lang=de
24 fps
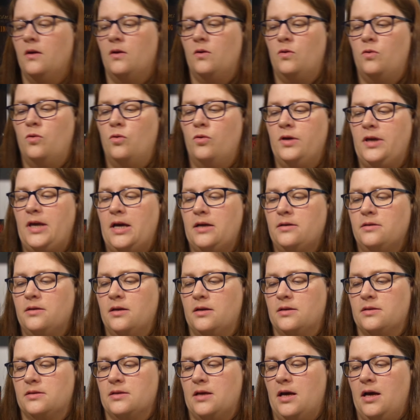
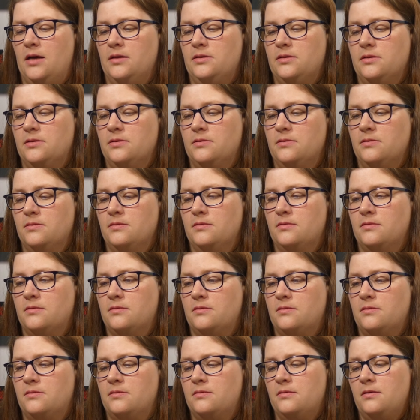Koriandersaat.
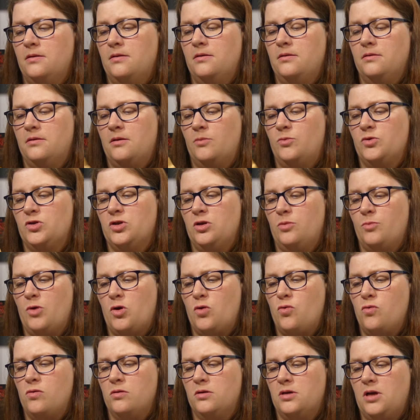Ja, da muss ich noch mal
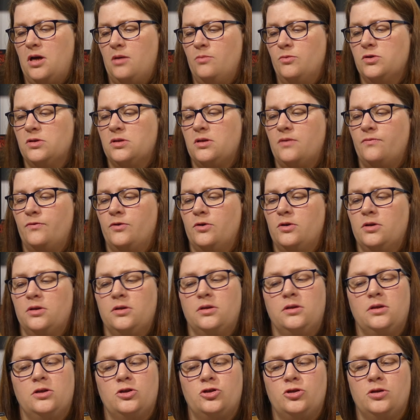gucken. Da muss ich dann wirklich,
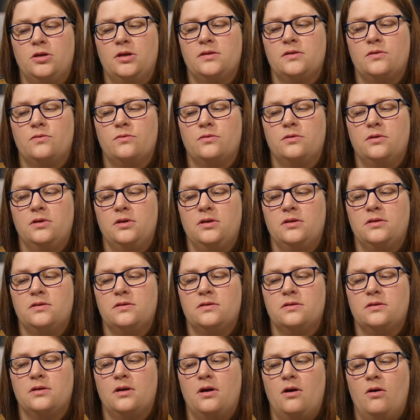hier steht jetzt auch
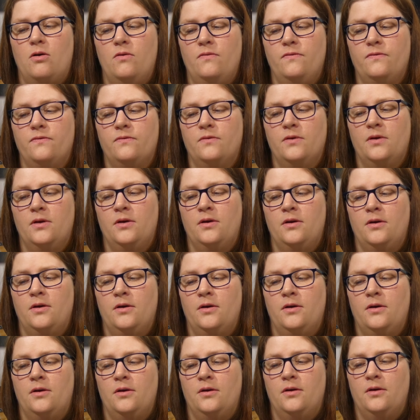nichts drauf.
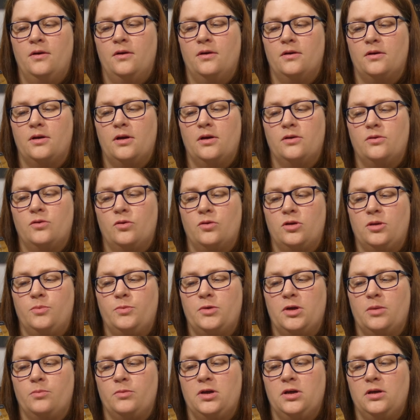Na doch, gib
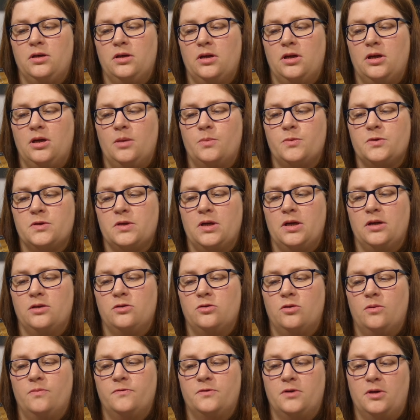deinem
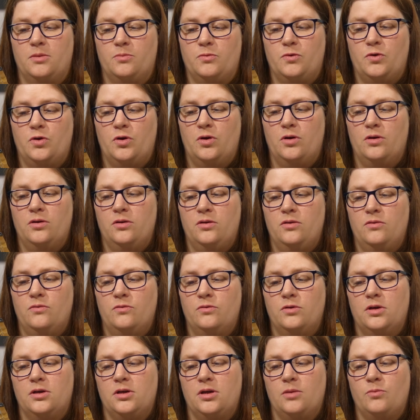Kichererbseneintopf, deinem Curry
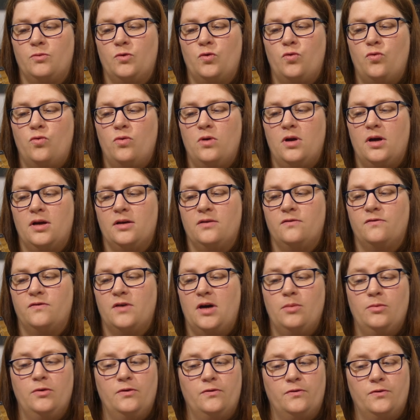oder deinem Kohl eine
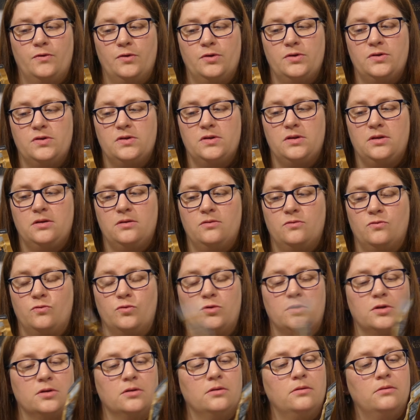warme, würzige
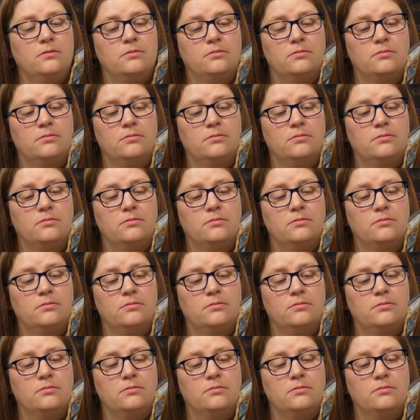Note.